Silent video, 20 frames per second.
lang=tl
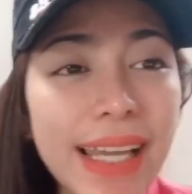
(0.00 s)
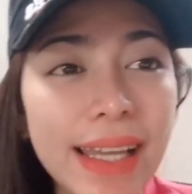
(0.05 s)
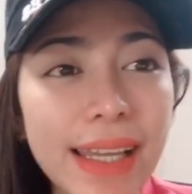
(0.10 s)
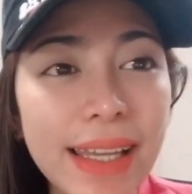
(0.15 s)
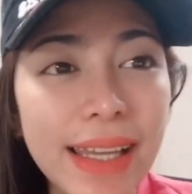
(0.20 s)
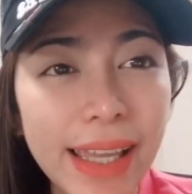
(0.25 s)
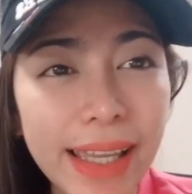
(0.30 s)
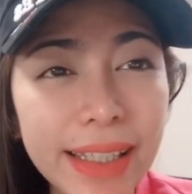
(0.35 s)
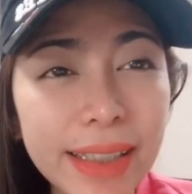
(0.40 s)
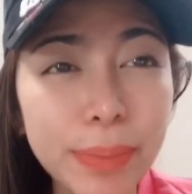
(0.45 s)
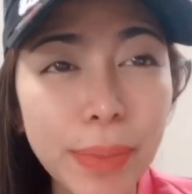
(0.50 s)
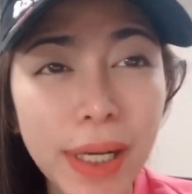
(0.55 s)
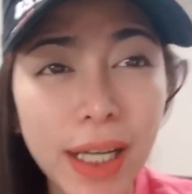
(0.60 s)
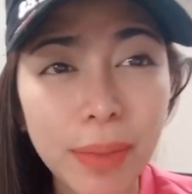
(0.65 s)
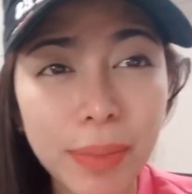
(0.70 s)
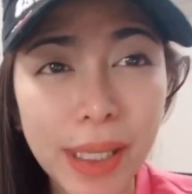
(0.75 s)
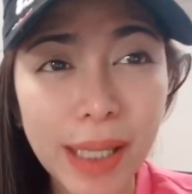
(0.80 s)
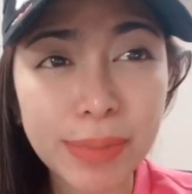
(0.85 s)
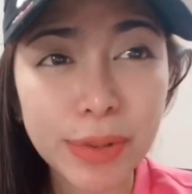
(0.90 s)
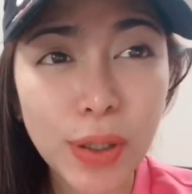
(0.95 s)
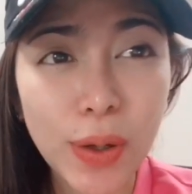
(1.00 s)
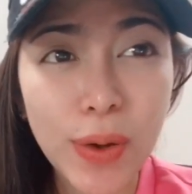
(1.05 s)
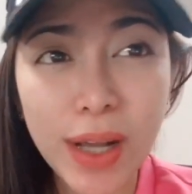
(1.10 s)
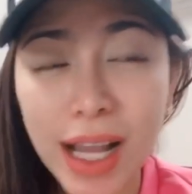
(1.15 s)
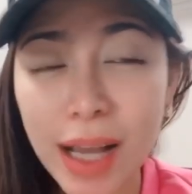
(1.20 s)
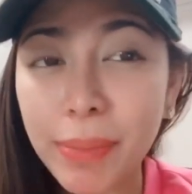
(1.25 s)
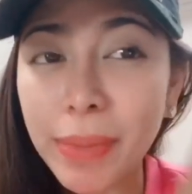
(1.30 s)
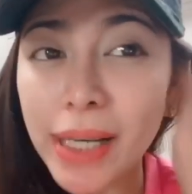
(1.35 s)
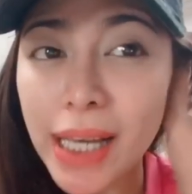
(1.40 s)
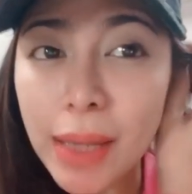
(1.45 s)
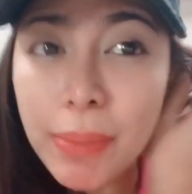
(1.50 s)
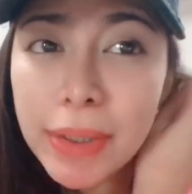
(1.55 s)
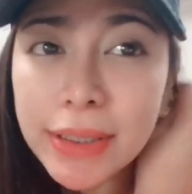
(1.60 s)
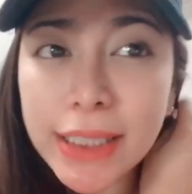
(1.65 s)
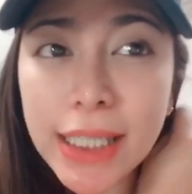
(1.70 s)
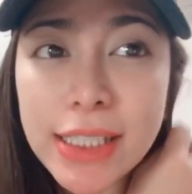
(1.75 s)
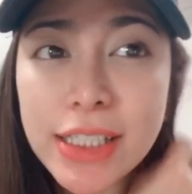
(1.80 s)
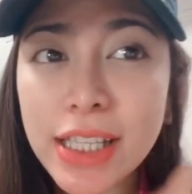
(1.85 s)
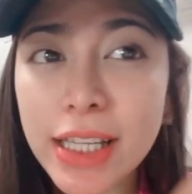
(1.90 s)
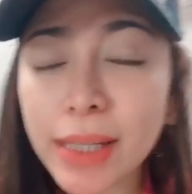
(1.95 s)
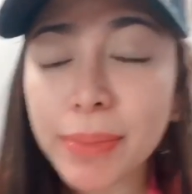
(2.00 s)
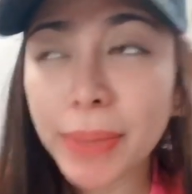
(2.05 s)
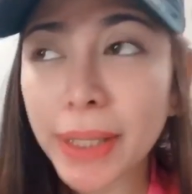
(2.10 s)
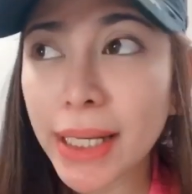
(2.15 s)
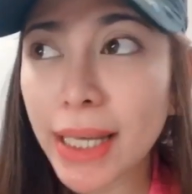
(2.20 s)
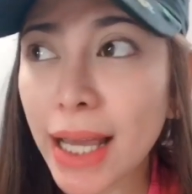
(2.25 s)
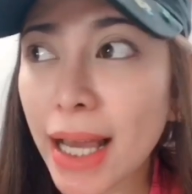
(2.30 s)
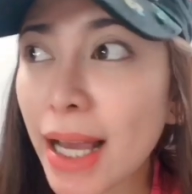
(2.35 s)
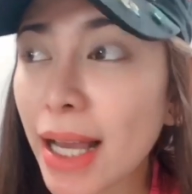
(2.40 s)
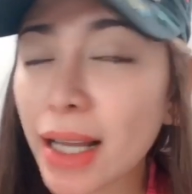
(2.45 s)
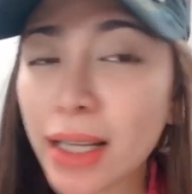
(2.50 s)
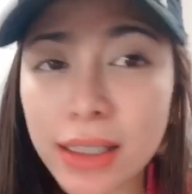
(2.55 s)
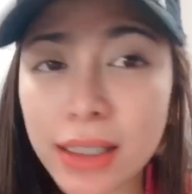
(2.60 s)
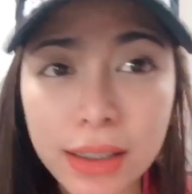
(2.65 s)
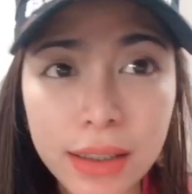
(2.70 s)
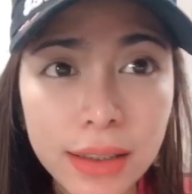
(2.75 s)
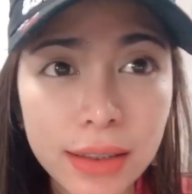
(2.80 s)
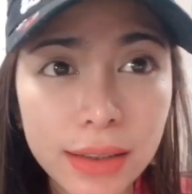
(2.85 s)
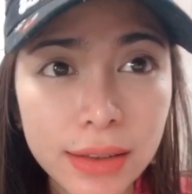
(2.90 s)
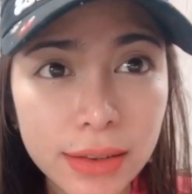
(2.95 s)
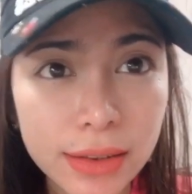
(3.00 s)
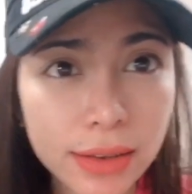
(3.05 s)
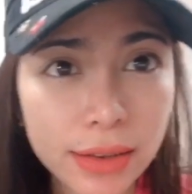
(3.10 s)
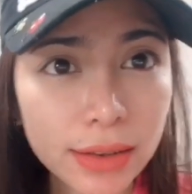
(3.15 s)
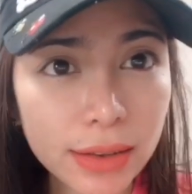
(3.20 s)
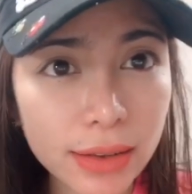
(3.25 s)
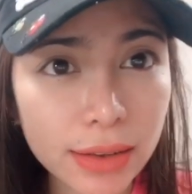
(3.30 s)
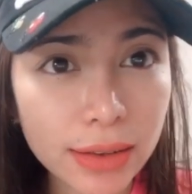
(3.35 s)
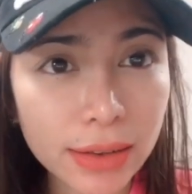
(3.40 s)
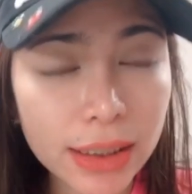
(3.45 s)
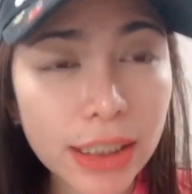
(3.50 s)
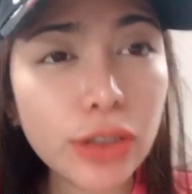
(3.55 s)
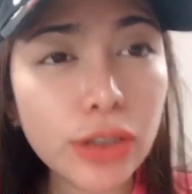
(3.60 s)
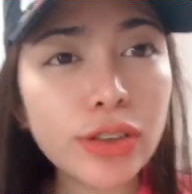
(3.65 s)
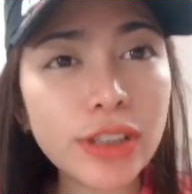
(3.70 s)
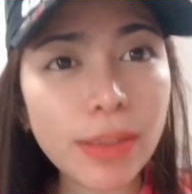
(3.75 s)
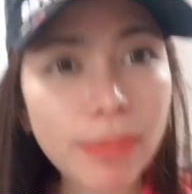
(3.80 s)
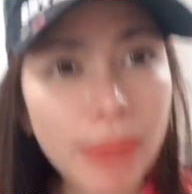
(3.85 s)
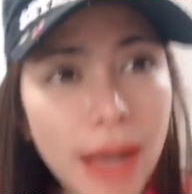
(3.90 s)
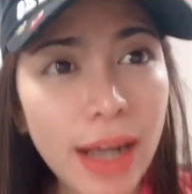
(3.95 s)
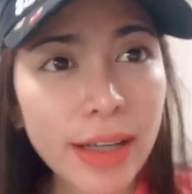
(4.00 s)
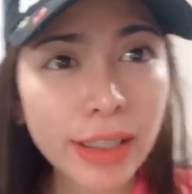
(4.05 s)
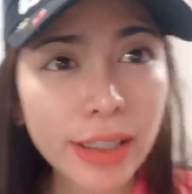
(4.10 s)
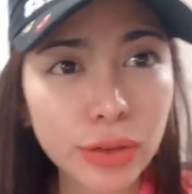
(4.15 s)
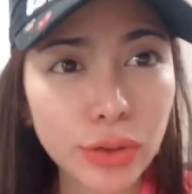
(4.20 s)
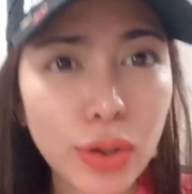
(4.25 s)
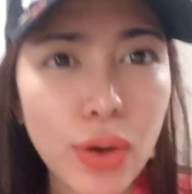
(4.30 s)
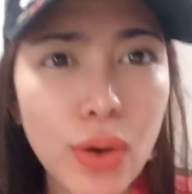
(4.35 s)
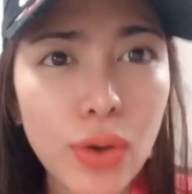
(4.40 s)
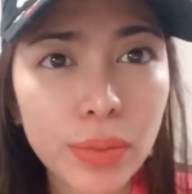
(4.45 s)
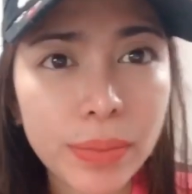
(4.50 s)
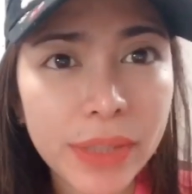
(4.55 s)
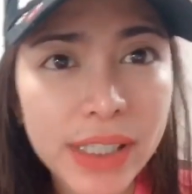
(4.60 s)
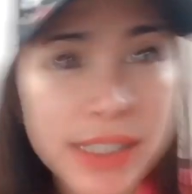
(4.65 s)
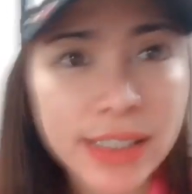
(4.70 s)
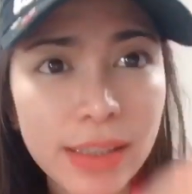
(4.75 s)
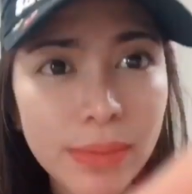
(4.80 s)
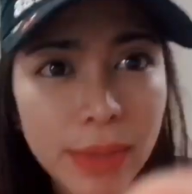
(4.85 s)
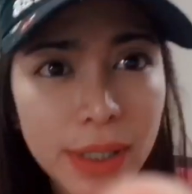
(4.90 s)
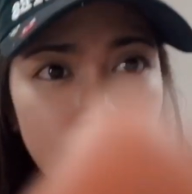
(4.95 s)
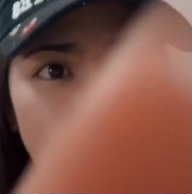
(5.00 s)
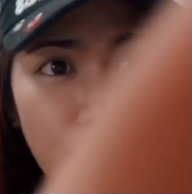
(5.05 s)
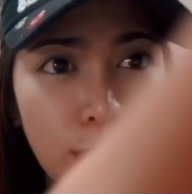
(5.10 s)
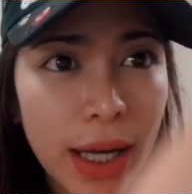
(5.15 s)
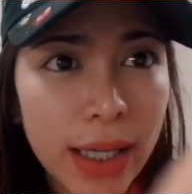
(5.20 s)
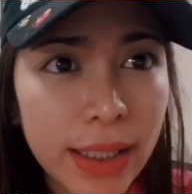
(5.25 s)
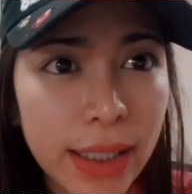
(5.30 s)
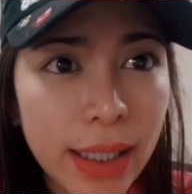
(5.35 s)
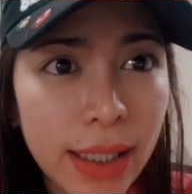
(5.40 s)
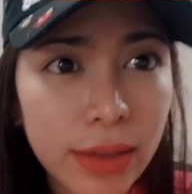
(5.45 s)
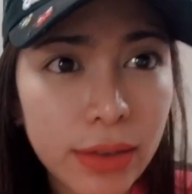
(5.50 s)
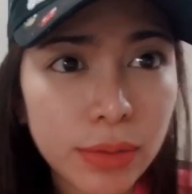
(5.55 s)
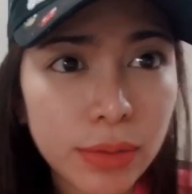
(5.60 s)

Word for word: And mga bebs, oo nga pala, pasensya na pala dito sa background ko kung minsan maliwanag, kung